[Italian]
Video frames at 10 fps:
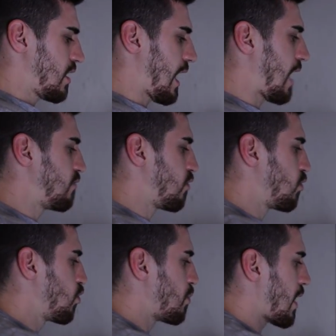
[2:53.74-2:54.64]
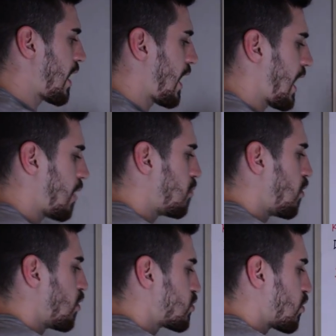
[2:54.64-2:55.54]
e il volume è
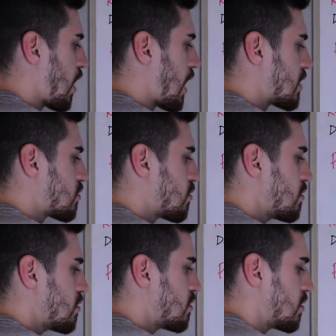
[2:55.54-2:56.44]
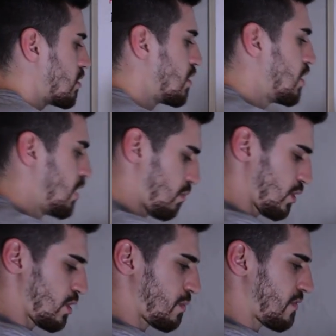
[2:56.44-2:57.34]
molto alto
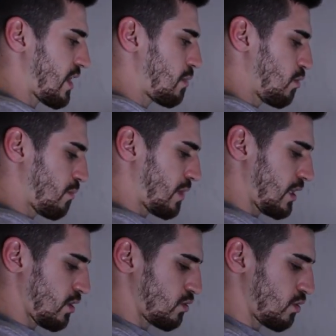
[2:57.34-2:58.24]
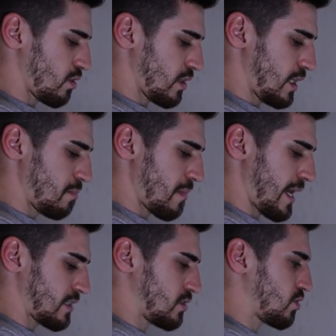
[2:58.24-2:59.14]
poi dopo avremo un periodo in
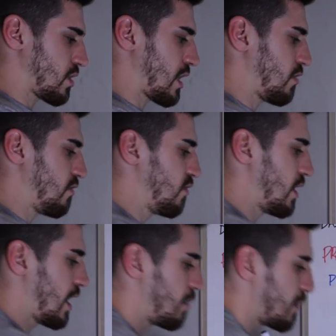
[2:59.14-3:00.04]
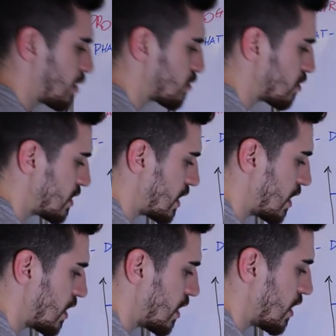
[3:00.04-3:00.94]
mezzo che è il periodo
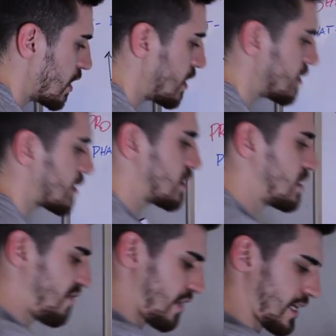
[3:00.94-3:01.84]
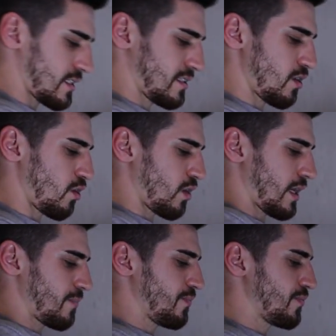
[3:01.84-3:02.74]
di
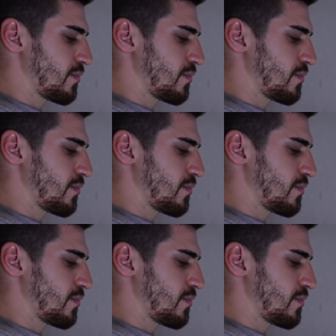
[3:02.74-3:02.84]
intensificazione